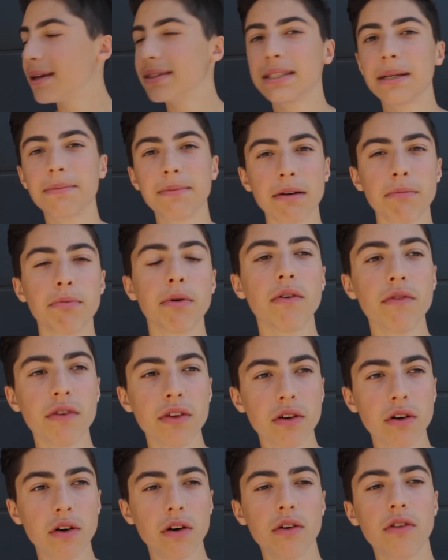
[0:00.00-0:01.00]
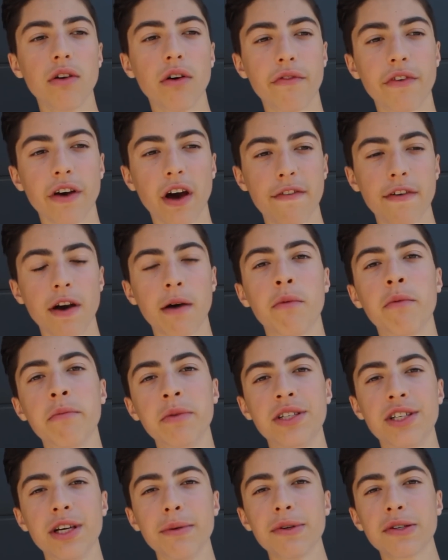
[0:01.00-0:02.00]
j'ai peut-être pas envie d'en faire faire mon
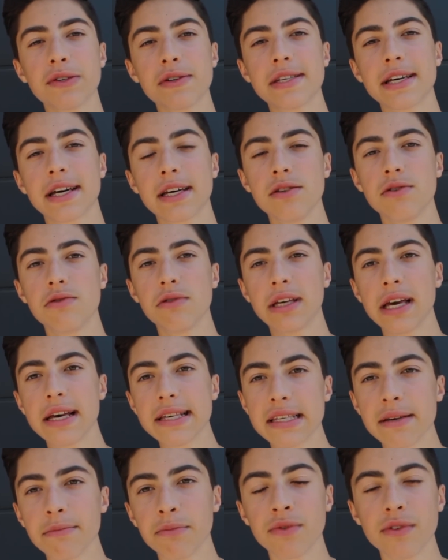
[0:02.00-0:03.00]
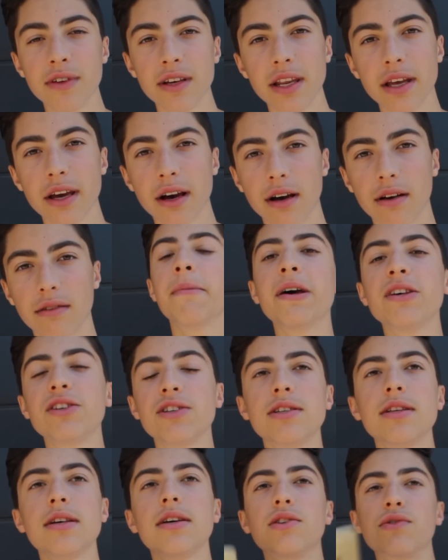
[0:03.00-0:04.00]
métier parce que ça risque de casser mon délire.
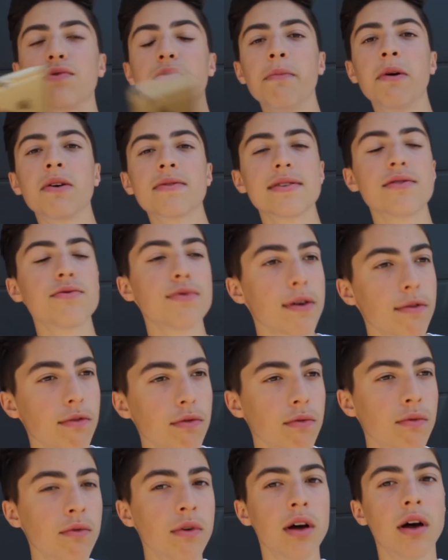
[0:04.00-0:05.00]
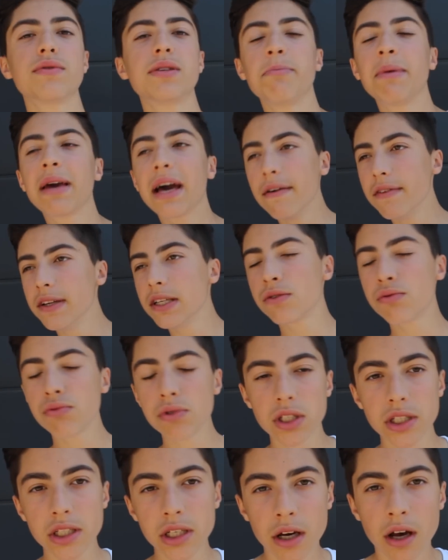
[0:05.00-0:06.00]
Imaginez, je vous mets en situation, vous aimez grave les
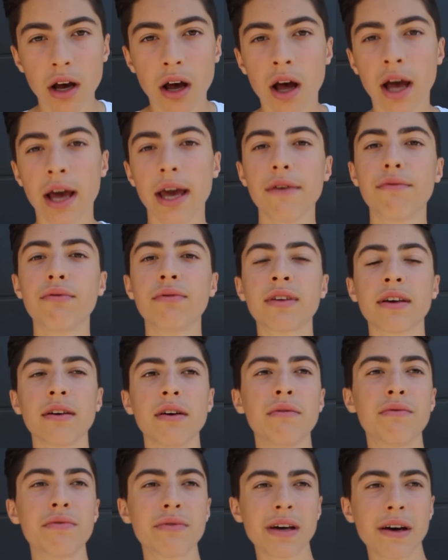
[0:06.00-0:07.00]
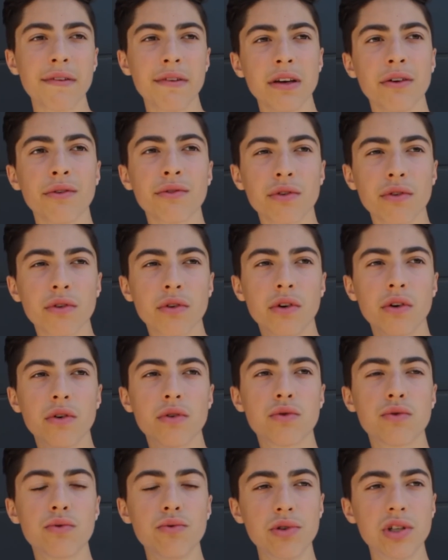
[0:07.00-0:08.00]
sushis et vous, vous travaillez en tant que
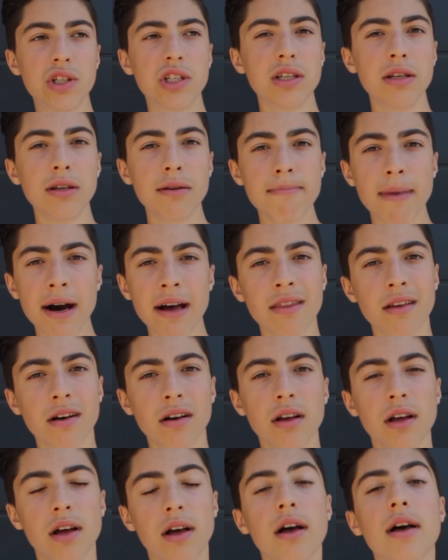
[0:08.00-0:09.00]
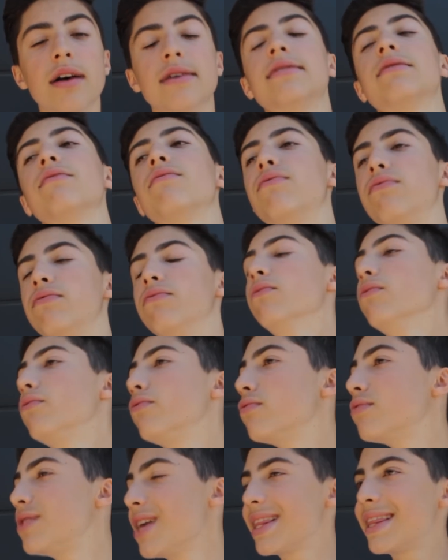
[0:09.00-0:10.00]
sushi man. Vous,
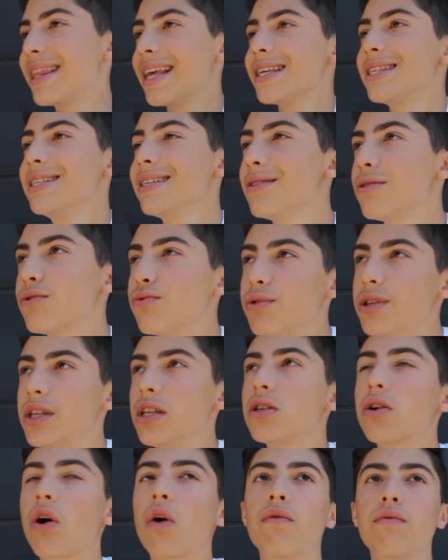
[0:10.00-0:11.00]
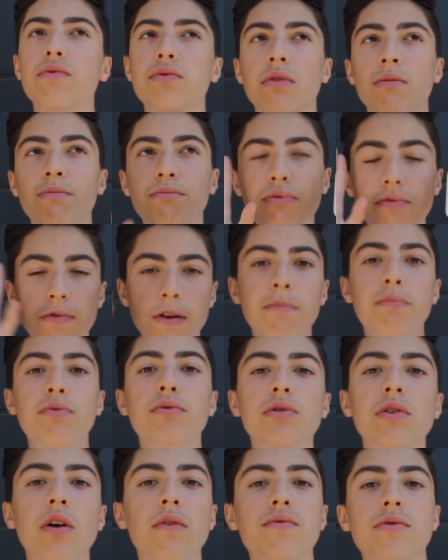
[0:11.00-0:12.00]
vous êtes lassé des sushis, genre vous en pouvez
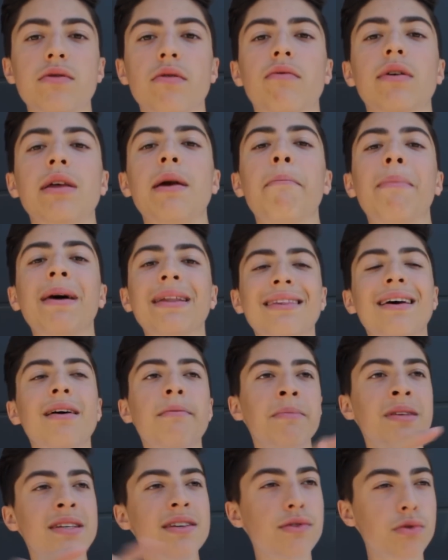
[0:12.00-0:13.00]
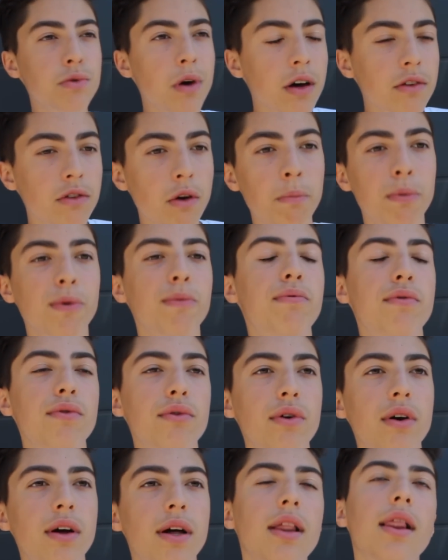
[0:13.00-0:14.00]
plus, genre vous envoyez matin, midi, soir, t'en peux
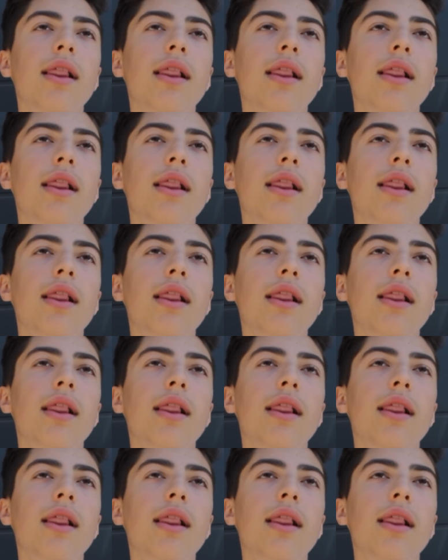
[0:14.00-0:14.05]
plus.